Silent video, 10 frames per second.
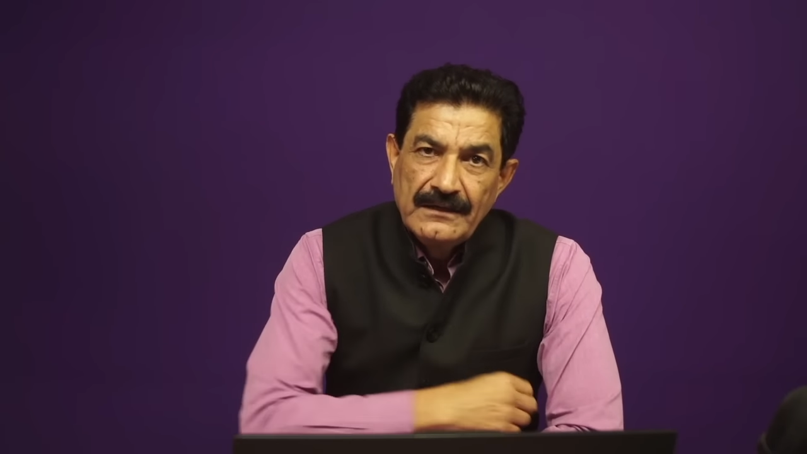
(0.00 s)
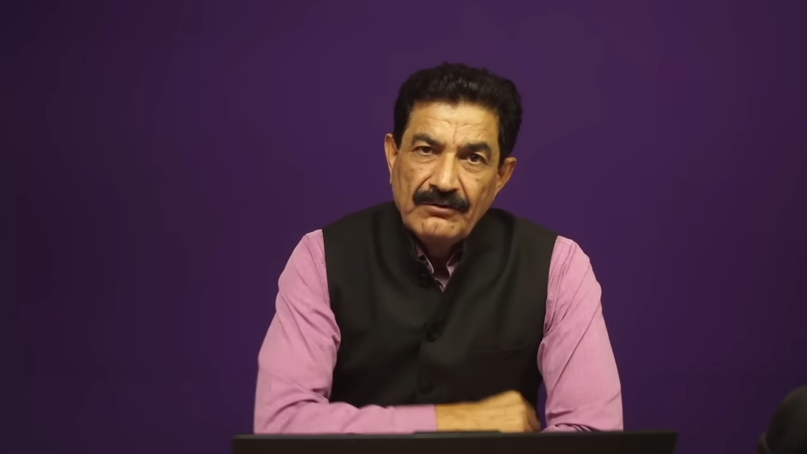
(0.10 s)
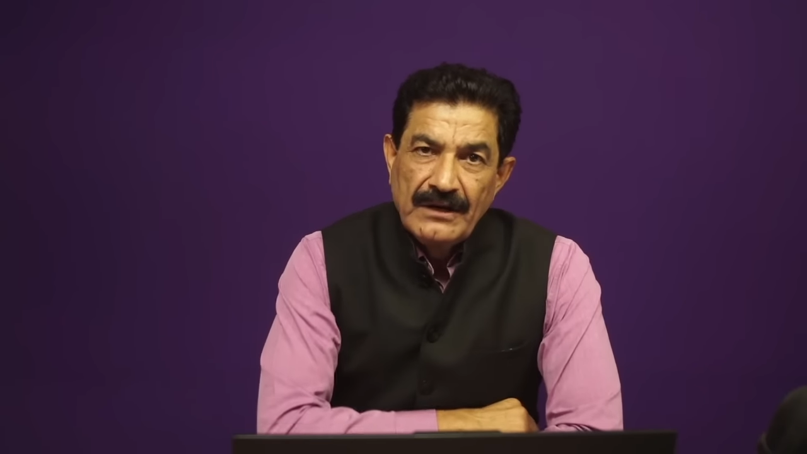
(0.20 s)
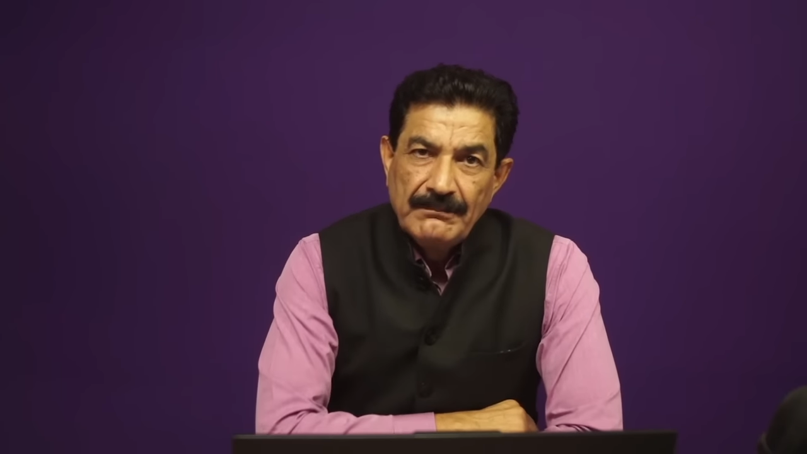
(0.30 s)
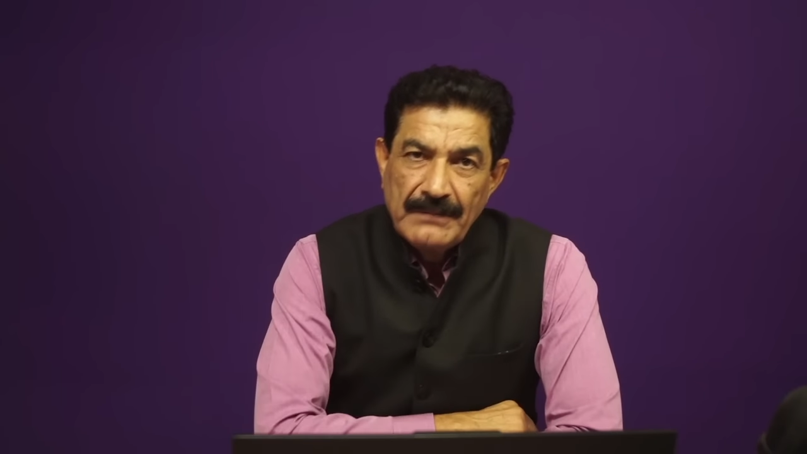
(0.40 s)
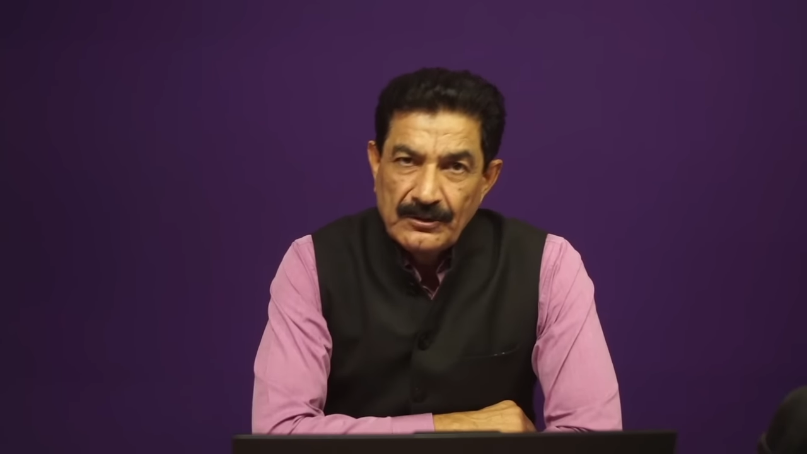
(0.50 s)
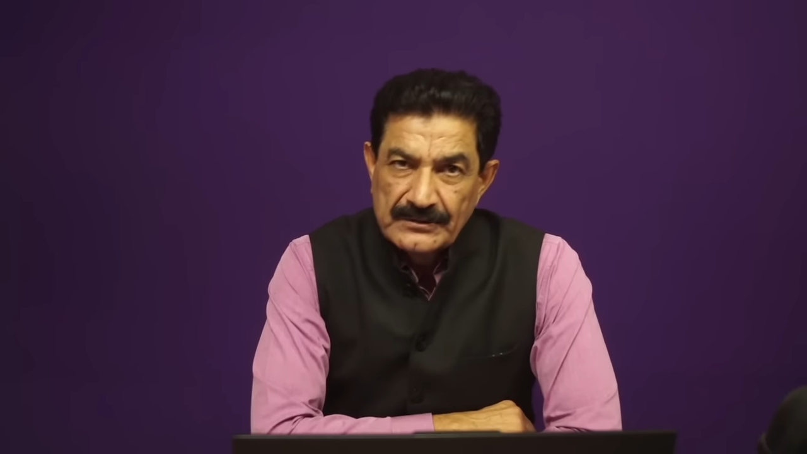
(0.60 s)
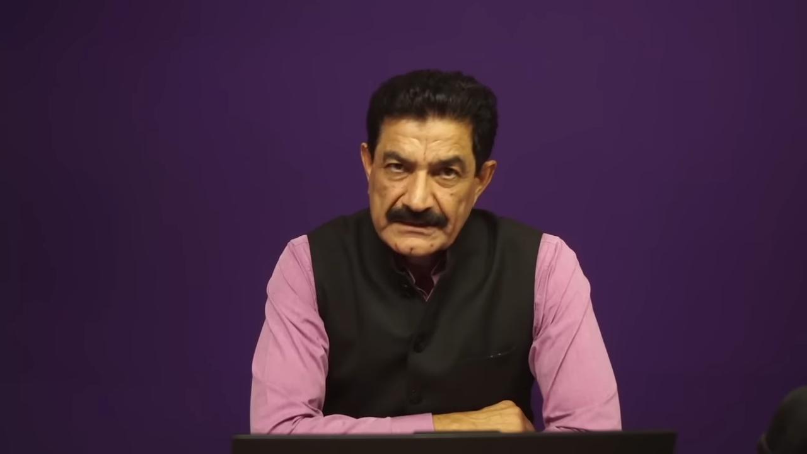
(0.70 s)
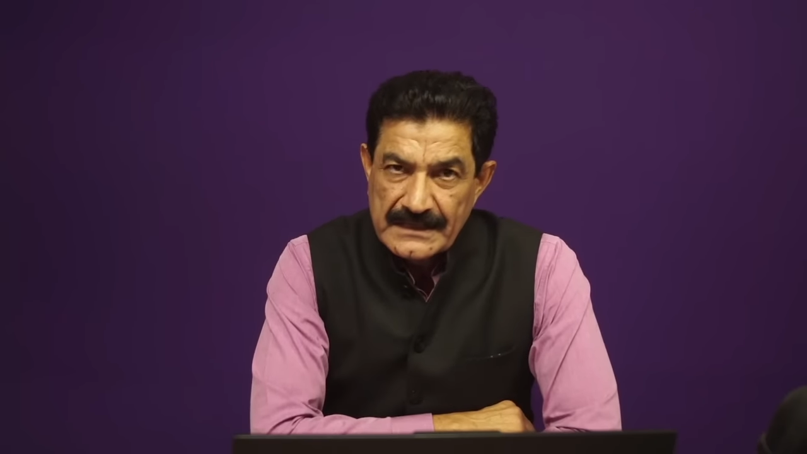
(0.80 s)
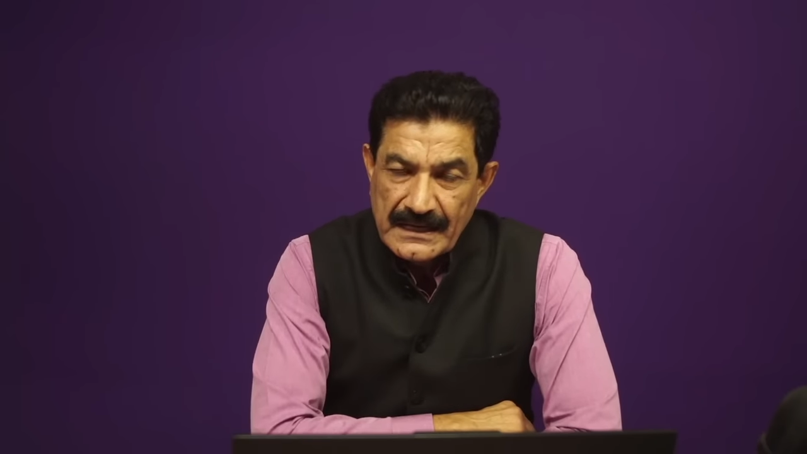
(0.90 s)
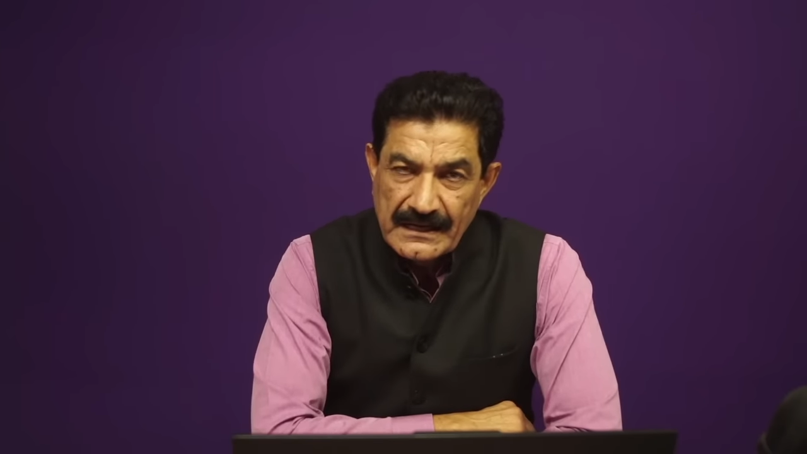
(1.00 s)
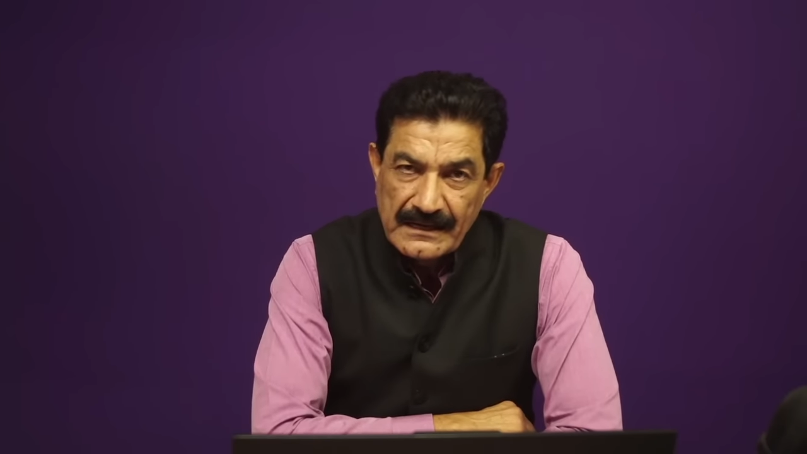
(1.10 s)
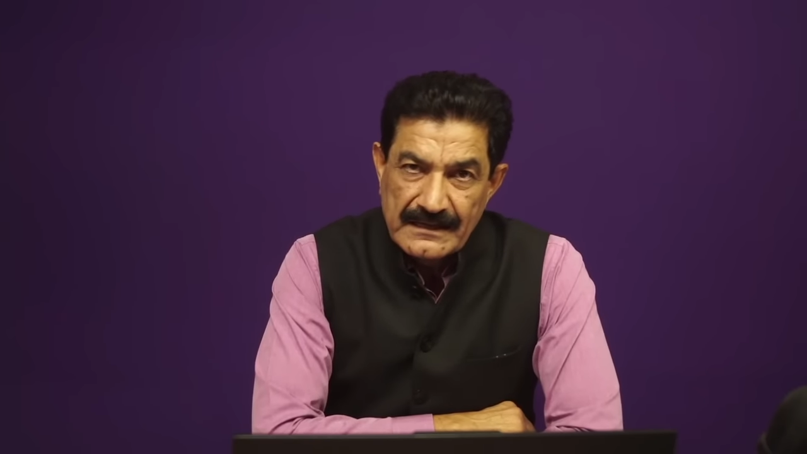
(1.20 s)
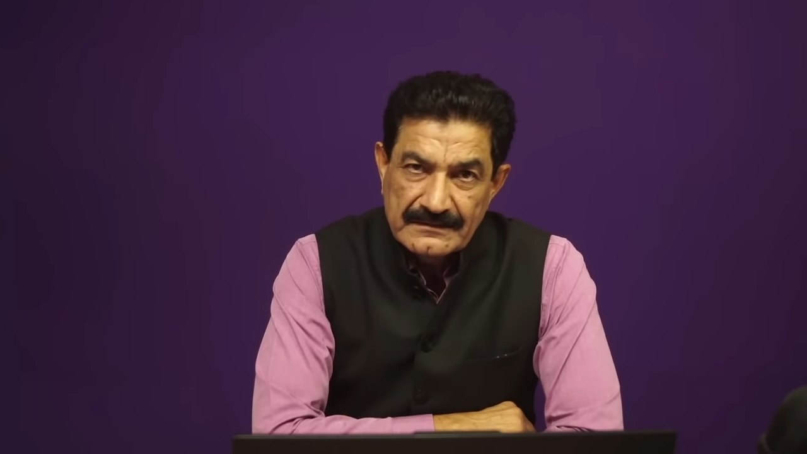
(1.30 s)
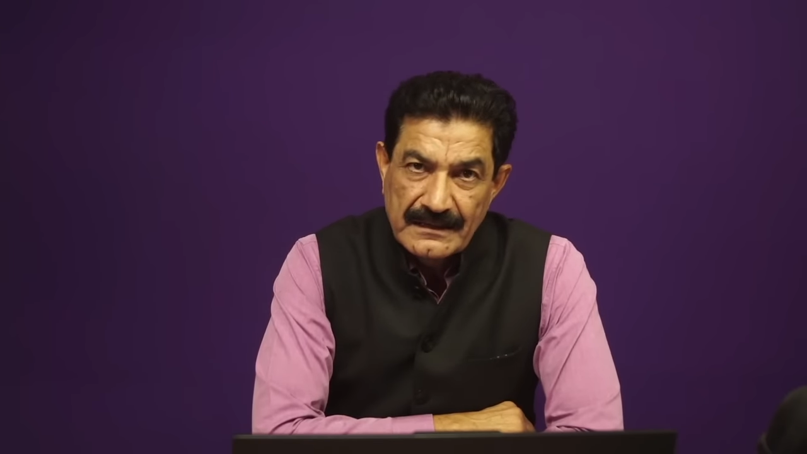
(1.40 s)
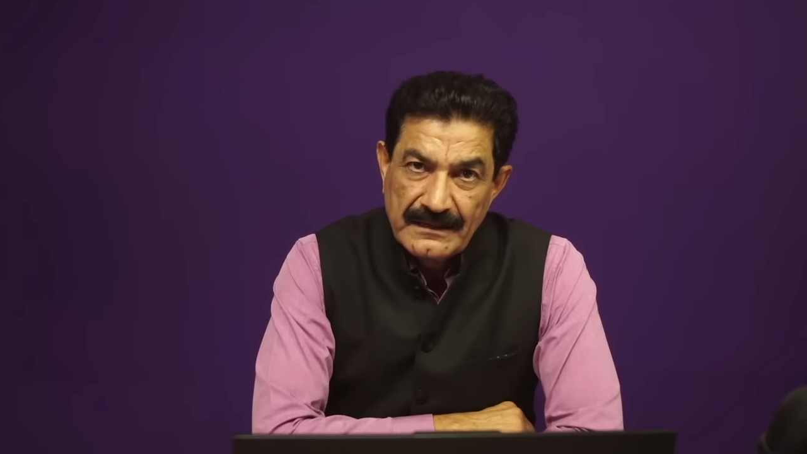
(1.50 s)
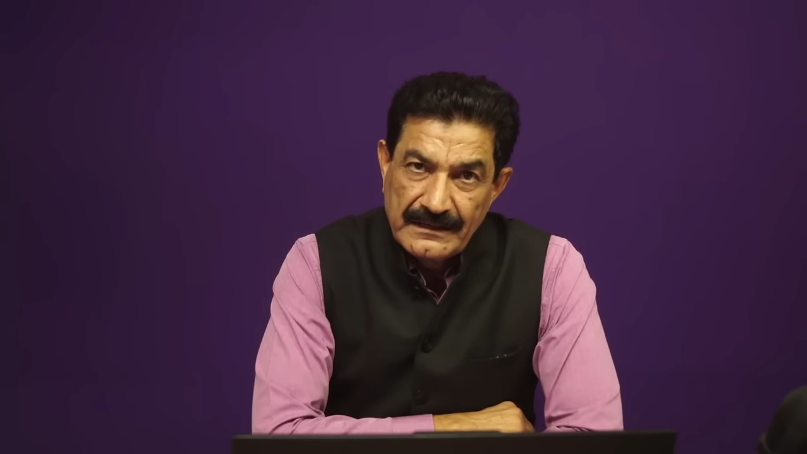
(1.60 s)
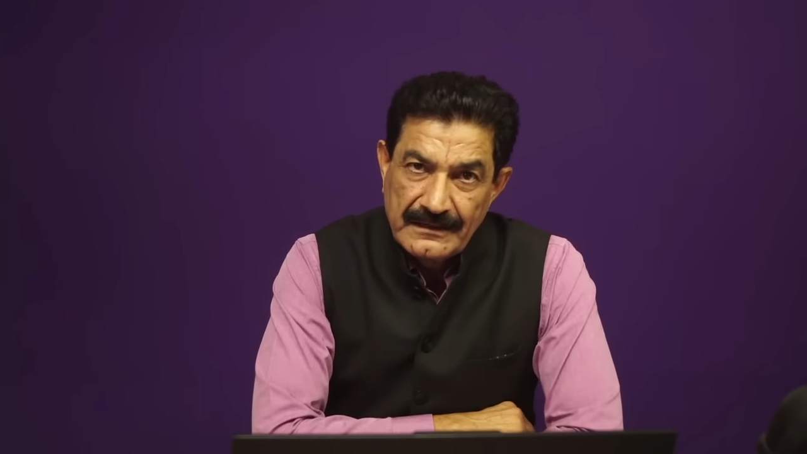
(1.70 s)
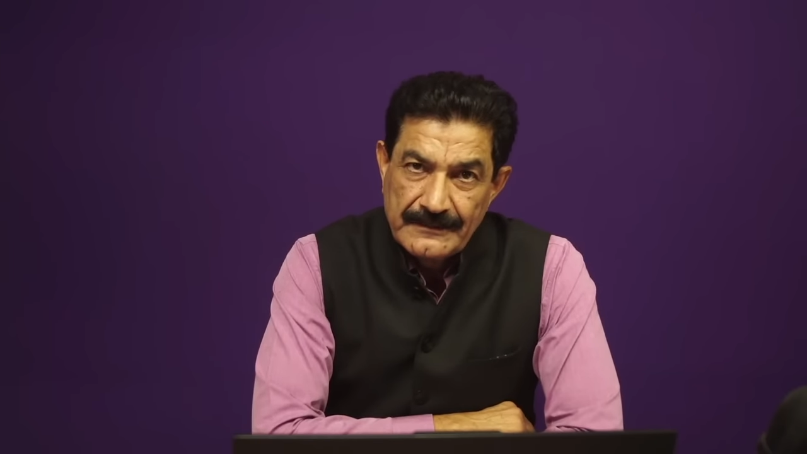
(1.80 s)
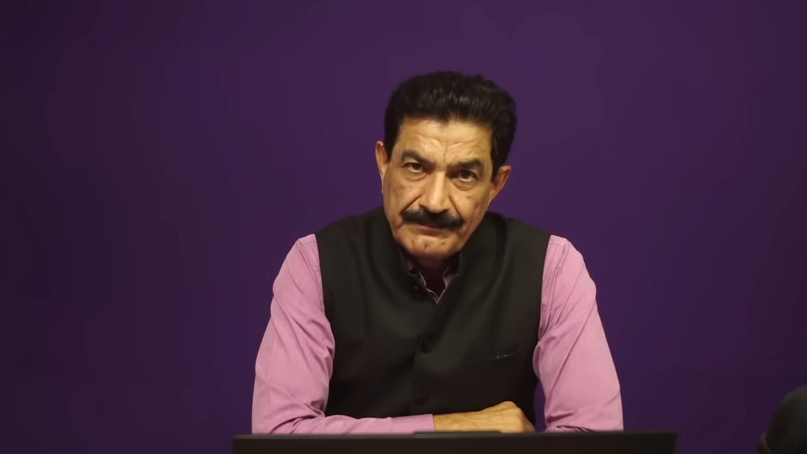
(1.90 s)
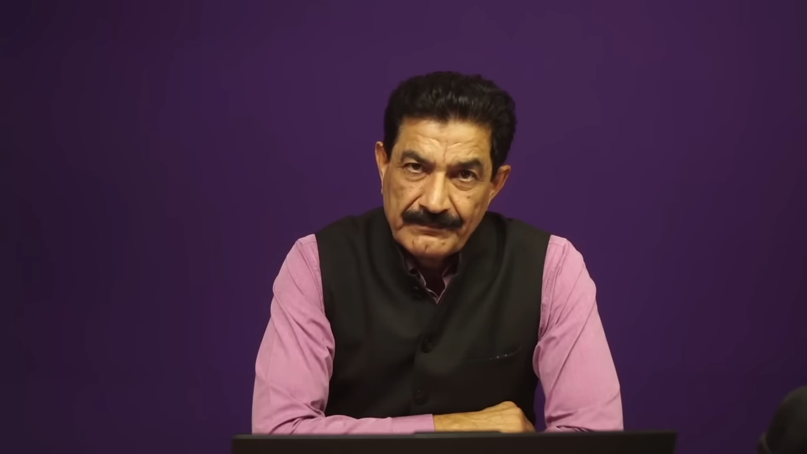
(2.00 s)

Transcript: वो लंबा होता चला गया रास्ता लेकिन